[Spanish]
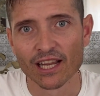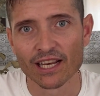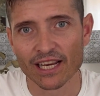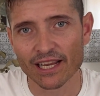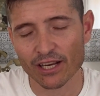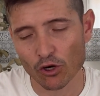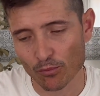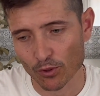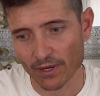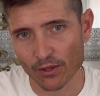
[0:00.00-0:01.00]
He
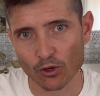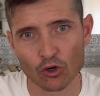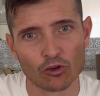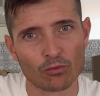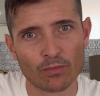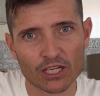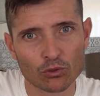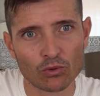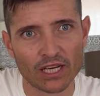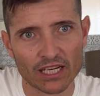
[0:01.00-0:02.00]
comprobado con
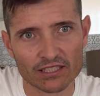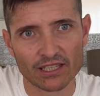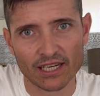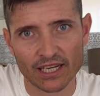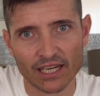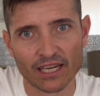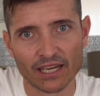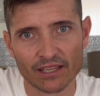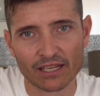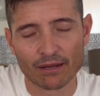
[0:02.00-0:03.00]
básculas eh,